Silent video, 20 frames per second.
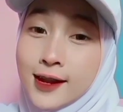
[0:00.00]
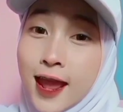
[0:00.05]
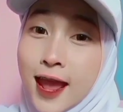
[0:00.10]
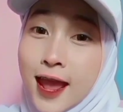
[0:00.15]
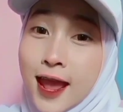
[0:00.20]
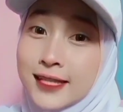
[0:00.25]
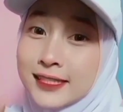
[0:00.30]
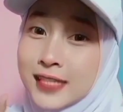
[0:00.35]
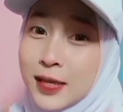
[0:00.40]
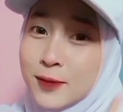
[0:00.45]

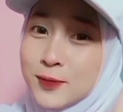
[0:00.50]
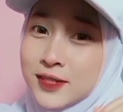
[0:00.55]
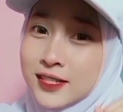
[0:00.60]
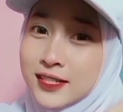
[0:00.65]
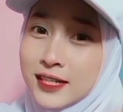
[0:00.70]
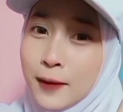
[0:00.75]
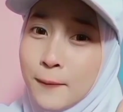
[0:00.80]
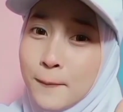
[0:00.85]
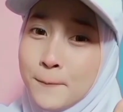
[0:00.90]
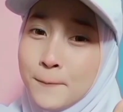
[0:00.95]
dan
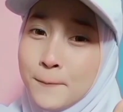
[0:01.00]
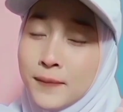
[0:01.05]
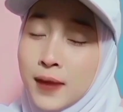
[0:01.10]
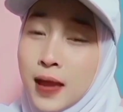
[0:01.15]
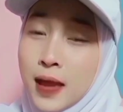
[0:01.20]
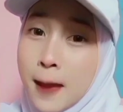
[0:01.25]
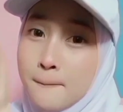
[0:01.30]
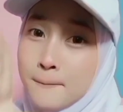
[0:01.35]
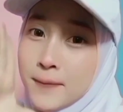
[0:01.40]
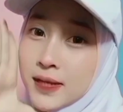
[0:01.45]
subscribe
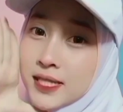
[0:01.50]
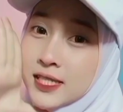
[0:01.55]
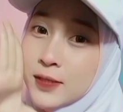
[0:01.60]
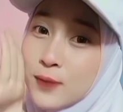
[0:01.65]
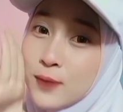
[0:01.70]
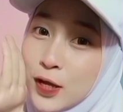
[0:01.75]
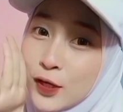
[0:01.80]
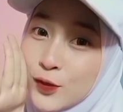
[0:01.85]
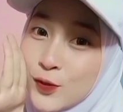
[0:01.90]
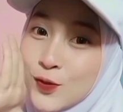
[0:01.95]

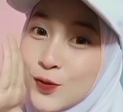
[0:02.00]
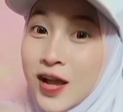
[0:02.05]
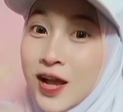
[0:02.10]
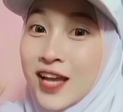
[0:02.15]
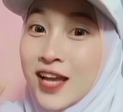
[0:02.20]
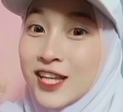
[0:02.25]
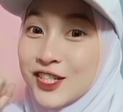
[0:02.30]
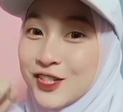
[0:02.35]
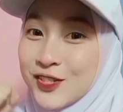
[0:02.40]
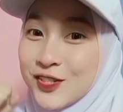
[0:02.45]
Persib
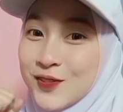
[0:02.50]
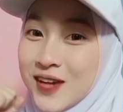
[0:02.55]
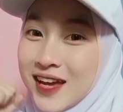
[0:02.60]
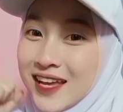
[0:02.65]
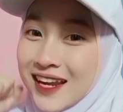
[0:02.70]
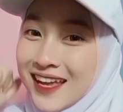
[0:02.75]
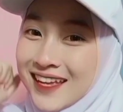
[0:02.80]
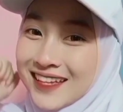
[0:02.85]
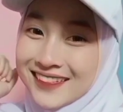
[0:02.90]
Bandung juara.